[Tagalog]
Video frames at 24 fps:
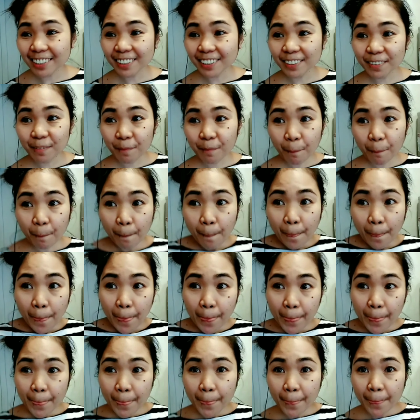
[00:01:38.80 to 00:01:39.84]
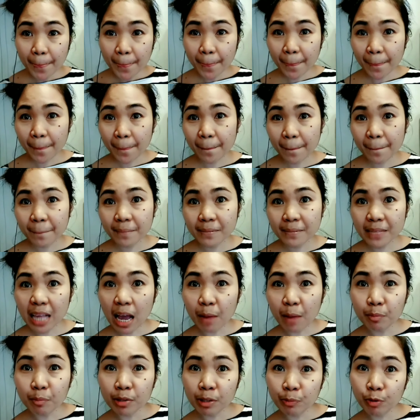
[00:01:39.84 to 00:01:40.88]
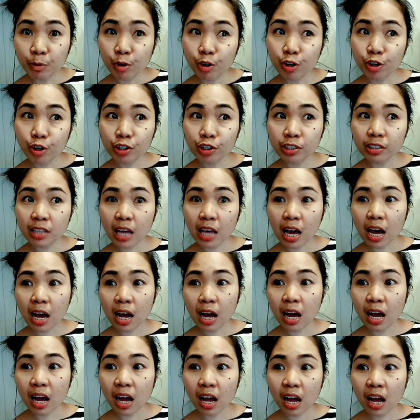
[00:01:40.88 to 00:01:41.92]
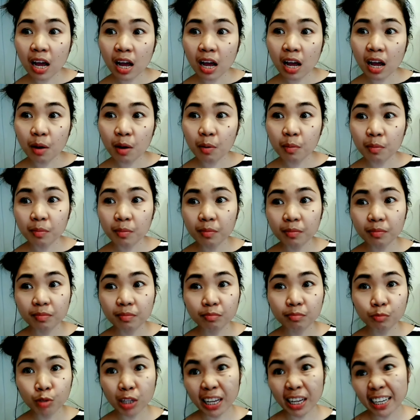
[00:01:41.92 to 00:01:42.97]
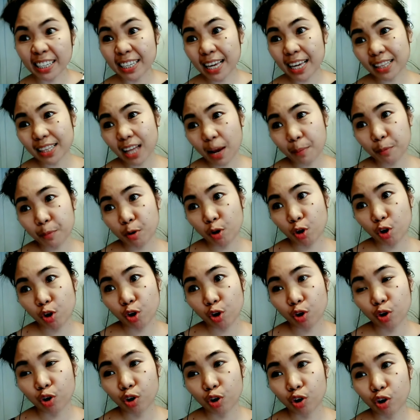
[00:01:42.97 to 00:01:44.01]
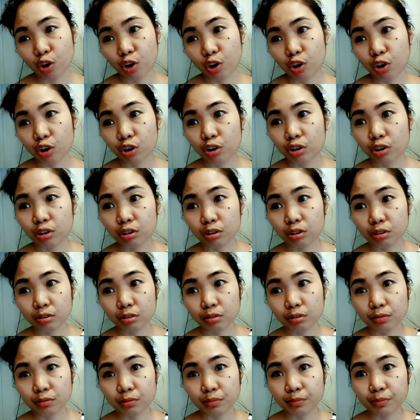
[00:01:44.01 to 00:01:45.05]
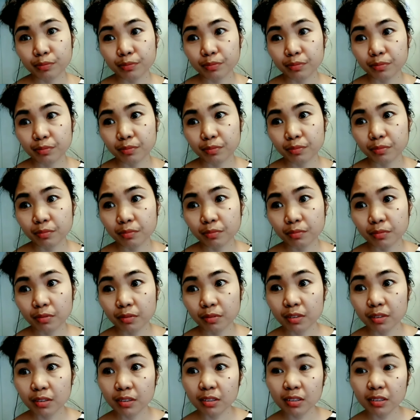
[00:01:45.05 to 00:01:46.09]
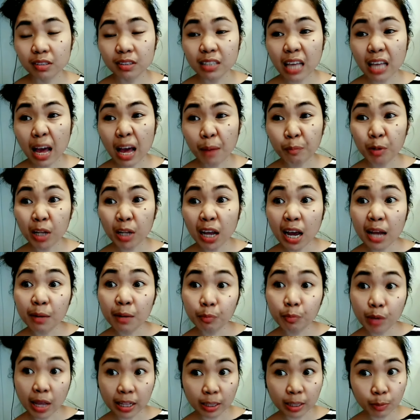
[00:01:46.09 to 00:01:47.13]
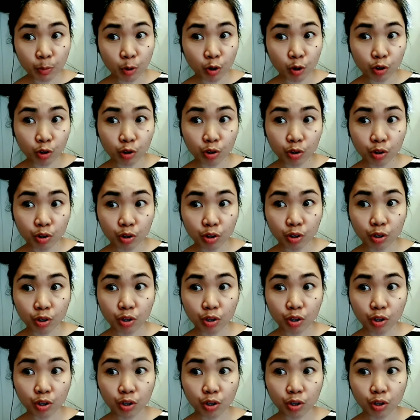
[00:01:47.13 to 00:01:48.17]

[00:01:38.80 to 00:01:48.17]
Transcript: Saan ka siya nagtatrabaho? Sana po, sa Bulacan yata po. Okay. Ano trabaho niya? Saan siya? Sa Bulacan yata po. Ano?